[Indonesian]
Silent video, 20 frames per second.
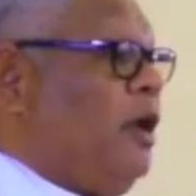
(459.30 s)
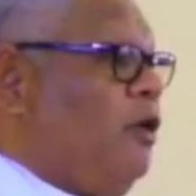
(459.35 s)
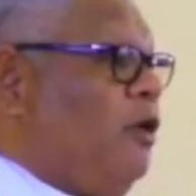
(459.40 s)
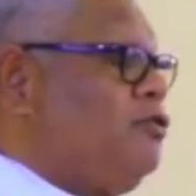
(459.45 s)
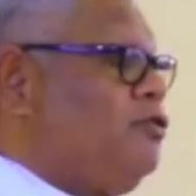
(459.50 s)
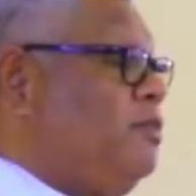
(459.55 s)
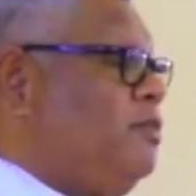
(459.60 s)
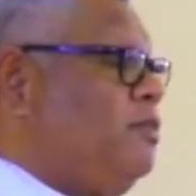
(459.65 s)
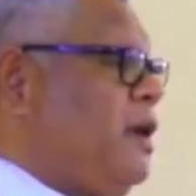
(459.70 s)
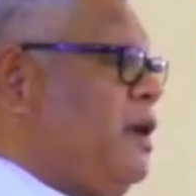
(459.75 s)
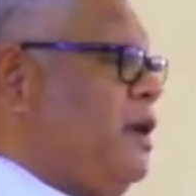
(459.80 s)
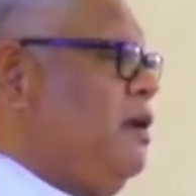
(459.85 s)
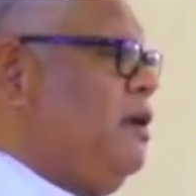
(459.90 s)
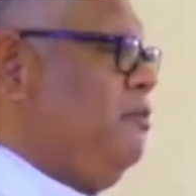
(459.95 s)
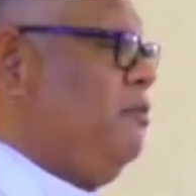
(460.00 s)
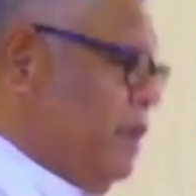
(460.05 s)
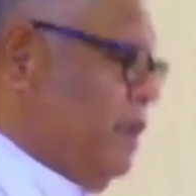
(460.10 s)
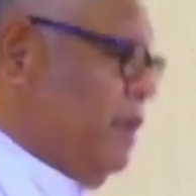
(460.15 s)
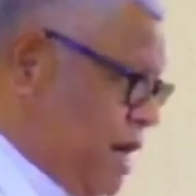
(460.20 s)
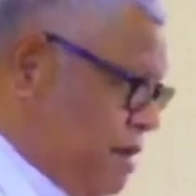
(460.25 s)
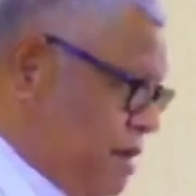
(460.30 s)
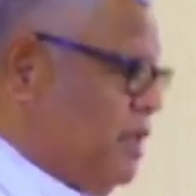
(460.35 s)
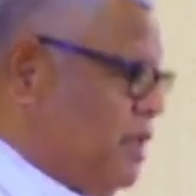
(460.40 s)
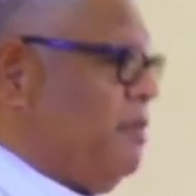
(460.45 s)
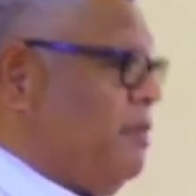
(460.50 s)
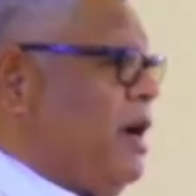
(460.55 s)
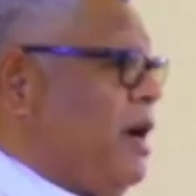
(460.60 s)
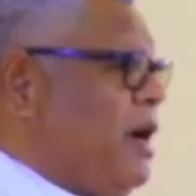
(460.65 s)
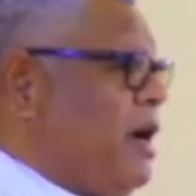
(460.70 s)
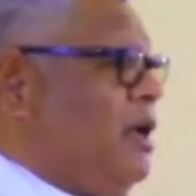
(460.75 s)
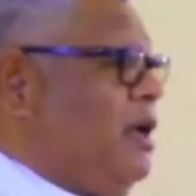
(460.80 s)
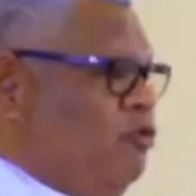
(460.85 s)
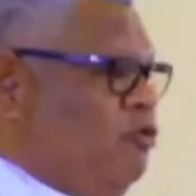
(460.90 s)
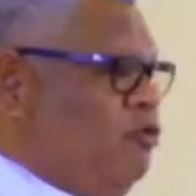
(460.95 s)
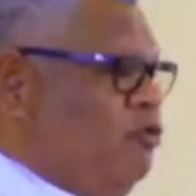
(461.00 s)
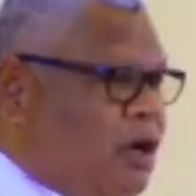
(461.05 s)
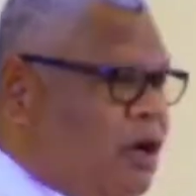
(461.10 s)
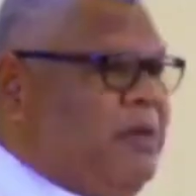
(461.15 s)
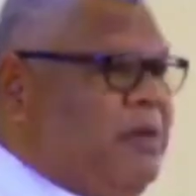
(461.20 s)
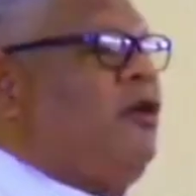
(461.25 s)
Kau bela kau suba, mereka bita
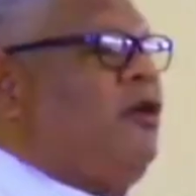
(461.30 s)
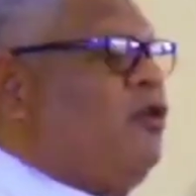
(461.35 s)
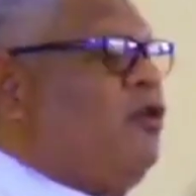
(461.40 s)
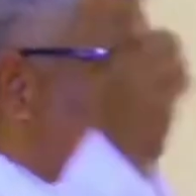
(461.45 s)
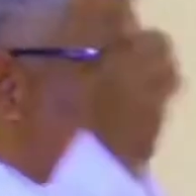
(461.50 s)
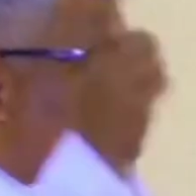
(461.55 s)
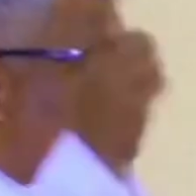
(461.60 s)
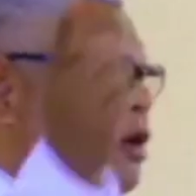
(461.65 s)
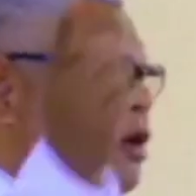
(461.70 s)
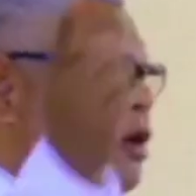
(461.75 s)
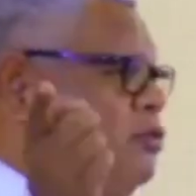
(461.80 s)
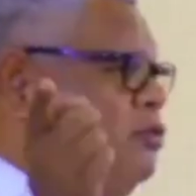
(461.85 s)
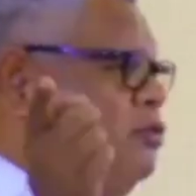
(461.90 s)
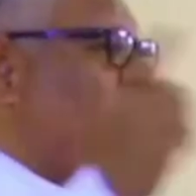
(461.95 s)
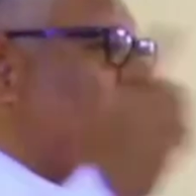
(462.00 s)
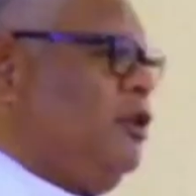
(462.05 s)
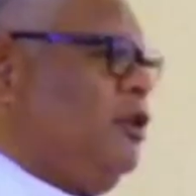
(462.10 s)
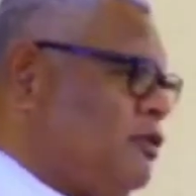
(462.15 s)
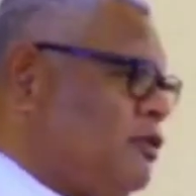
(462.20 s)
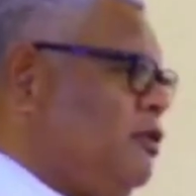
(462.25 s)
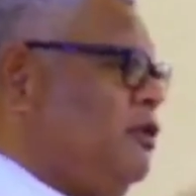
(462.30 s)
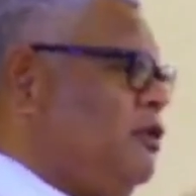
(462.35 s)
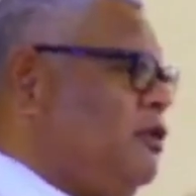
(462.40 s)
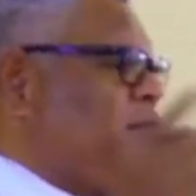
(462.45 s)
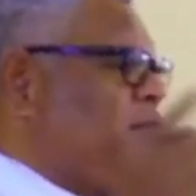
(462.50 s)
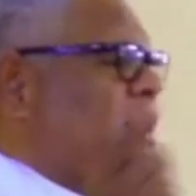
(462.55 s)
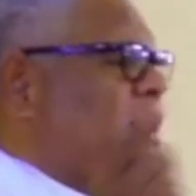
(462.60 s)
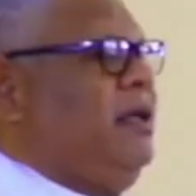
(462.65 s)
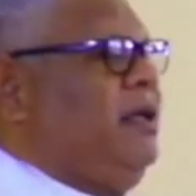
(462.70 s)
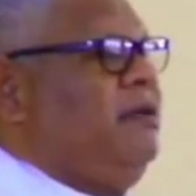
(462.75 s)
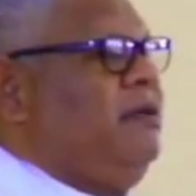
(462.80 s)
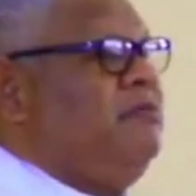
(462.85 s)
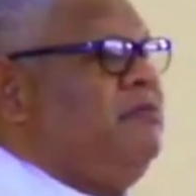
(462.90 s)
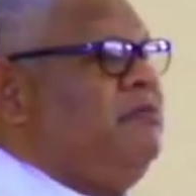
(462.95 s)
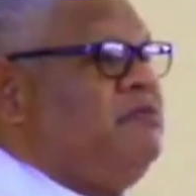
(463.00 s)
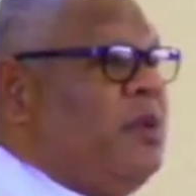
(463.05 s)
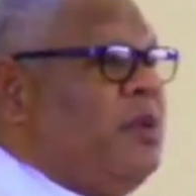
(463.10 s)
mai, dona mata orang nikau es mai.